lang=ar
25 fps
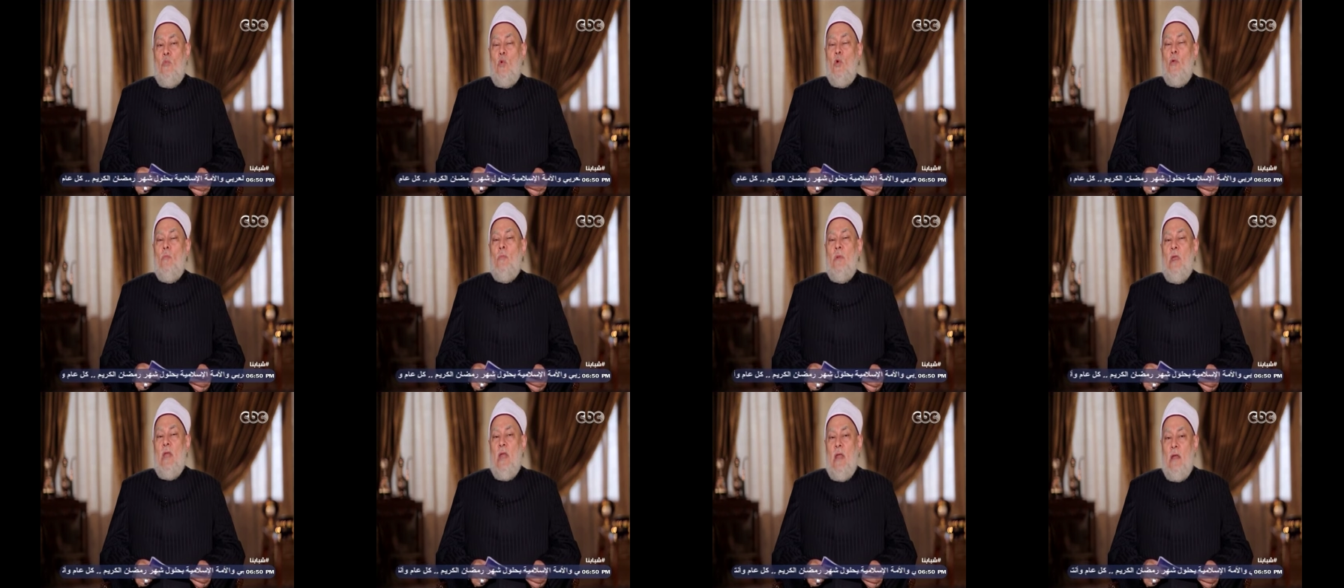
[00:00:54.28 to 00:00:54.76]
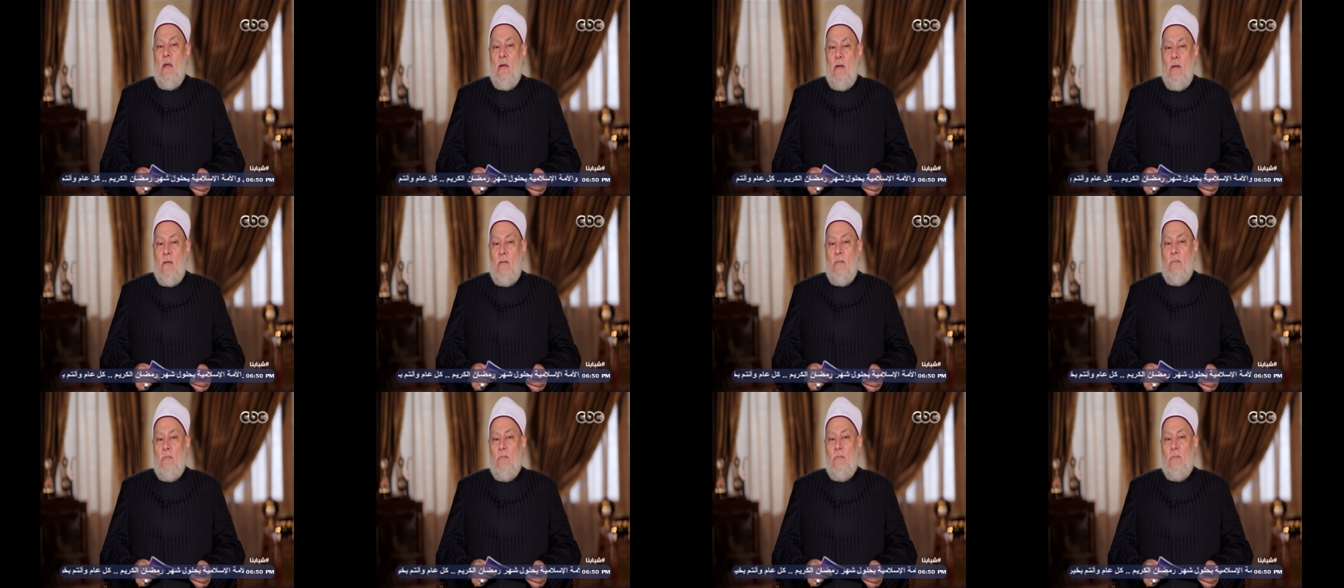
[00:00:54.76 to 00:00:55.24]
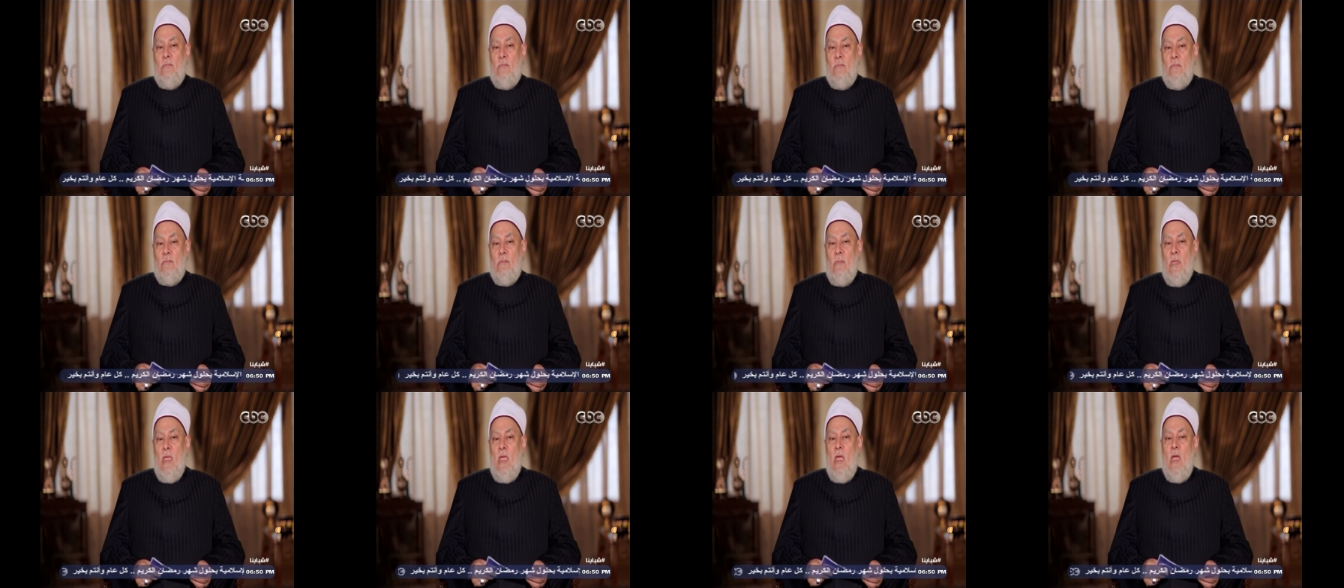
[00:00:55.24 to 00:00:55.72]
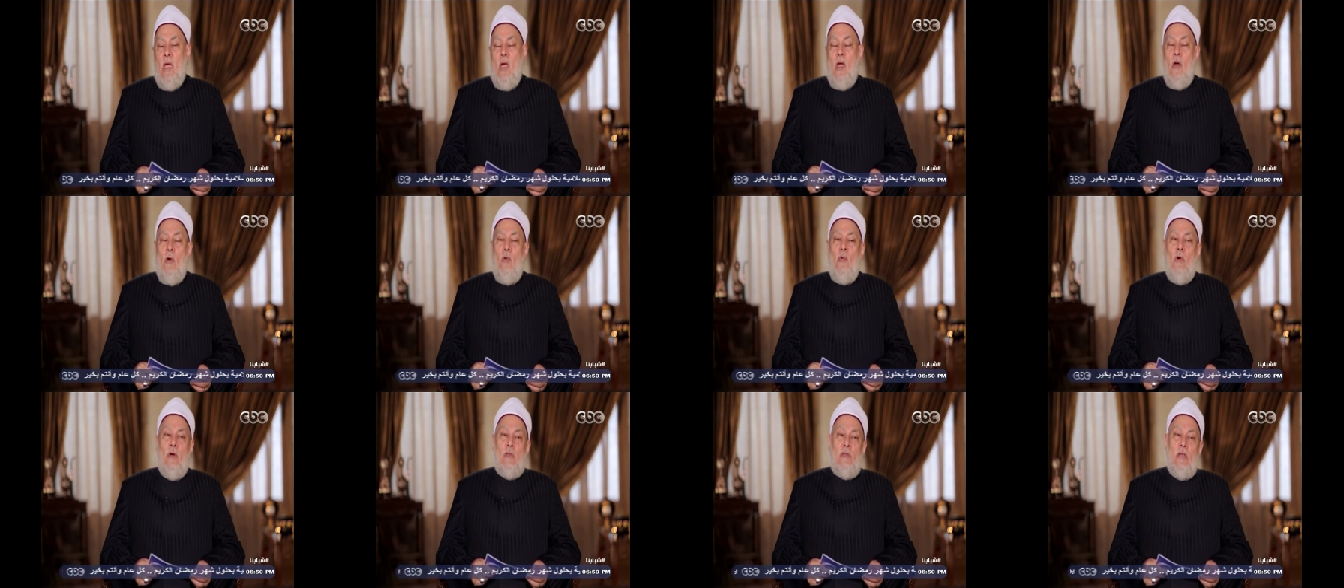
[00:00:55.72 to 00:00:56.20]
مؤمنا
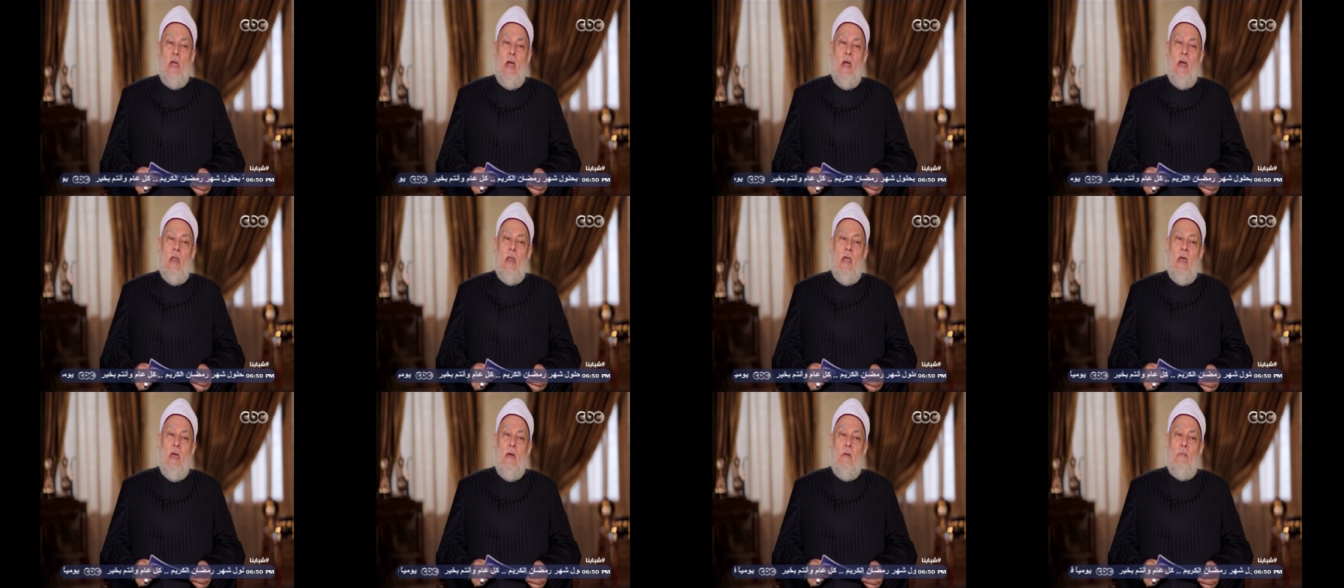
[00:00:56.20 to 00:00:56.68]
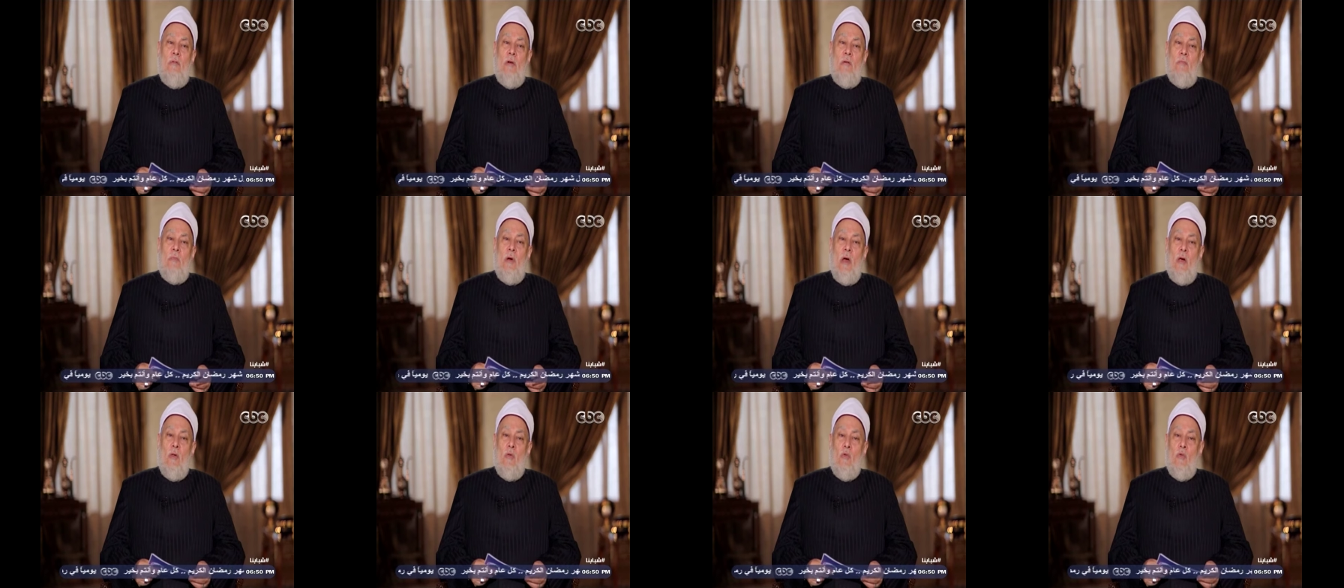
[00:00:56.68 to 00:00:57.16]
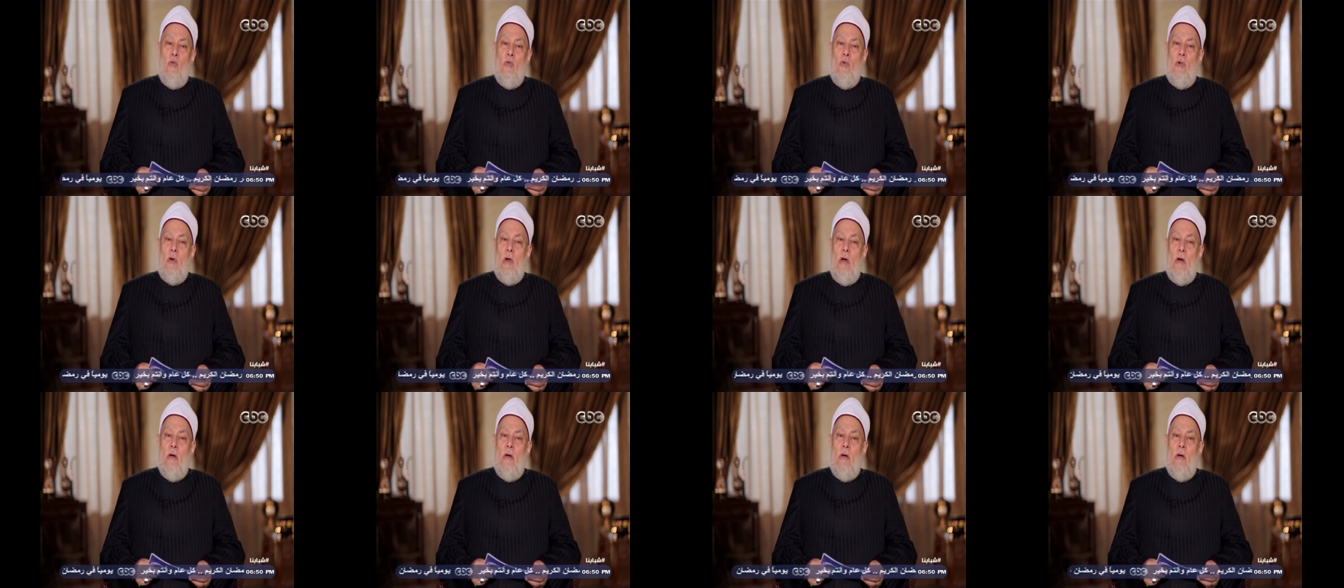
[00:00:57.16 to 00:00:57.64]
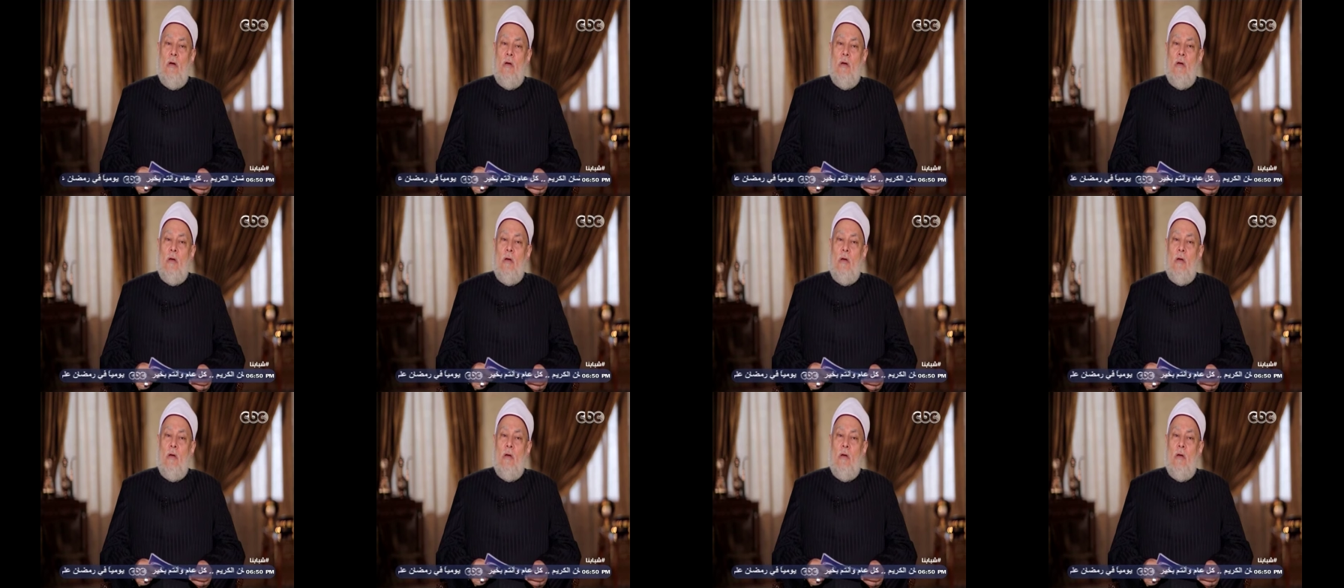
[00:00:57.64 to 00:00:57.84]
وجعل أبا محظورة